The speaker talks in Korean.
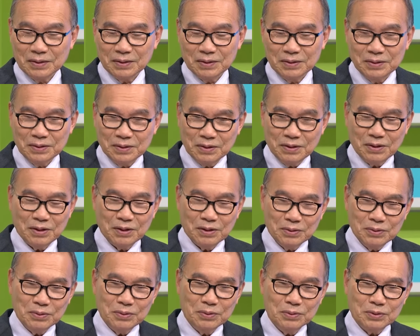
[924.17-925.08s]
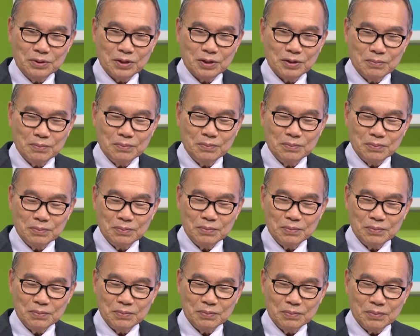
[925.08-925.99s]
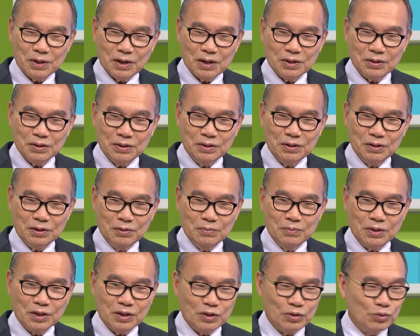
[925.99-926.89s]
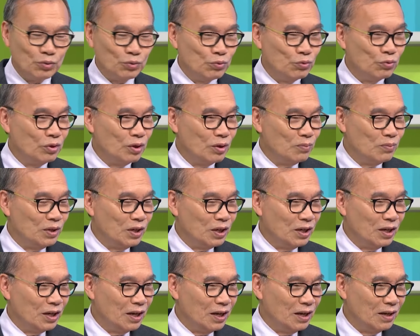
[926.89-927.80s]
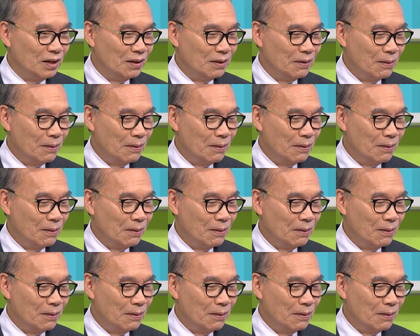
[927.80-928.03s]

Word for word: 그때 그참 아들이 얼마나 소중합니까?